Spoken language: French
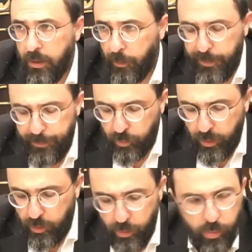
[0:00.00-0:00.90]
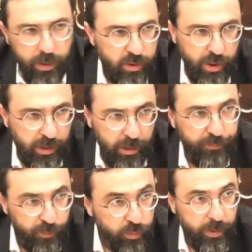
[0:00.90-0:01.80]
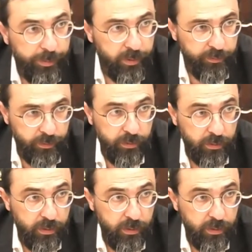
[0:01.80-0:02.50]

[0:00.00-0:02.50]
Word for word: tant pis pour toi. Le Yuchal et filut, il tu a pas d'enfant.